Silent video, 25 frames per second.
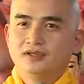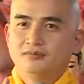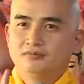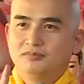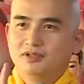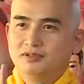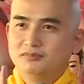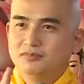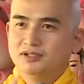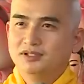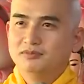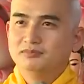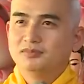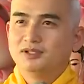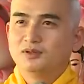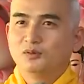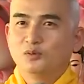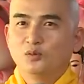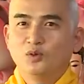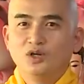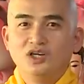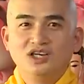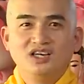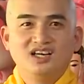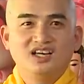mấy bữa
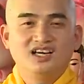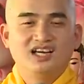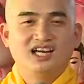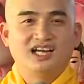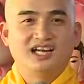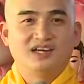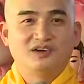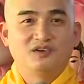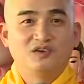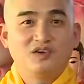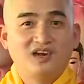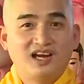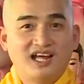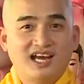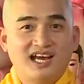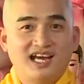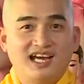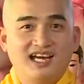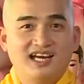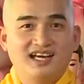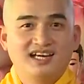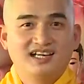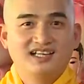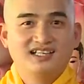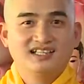mình quýnh là nó
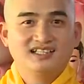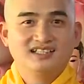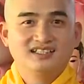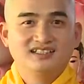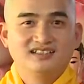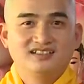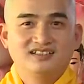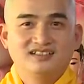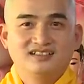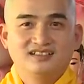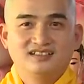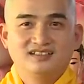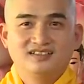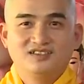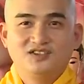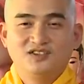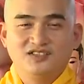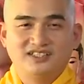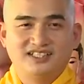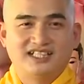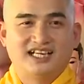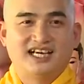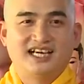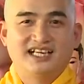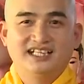la, nó
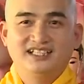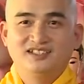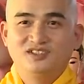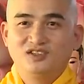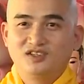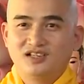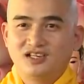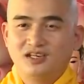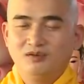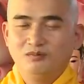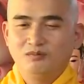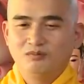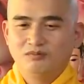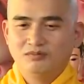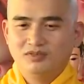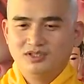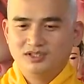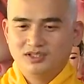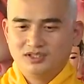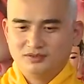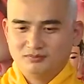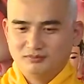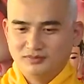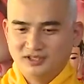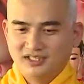chạy, nó khóc,
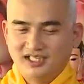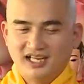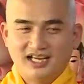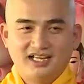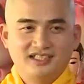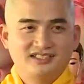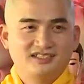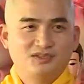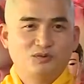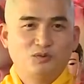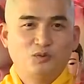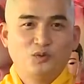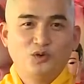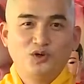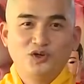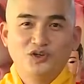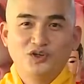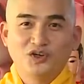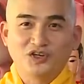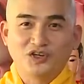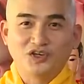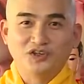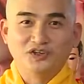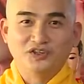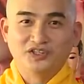bữa nay sao quýnh
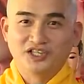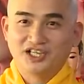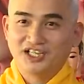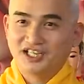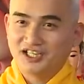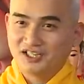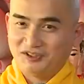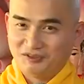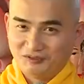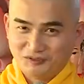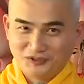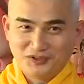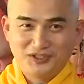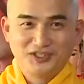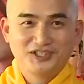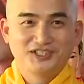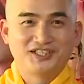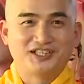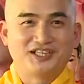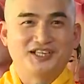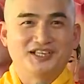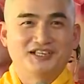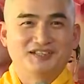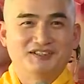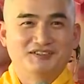nó cười, hay là nó
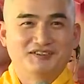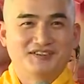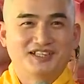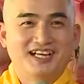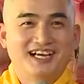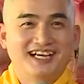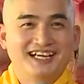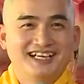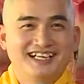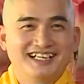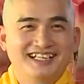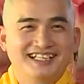điên thiệt rồi ta?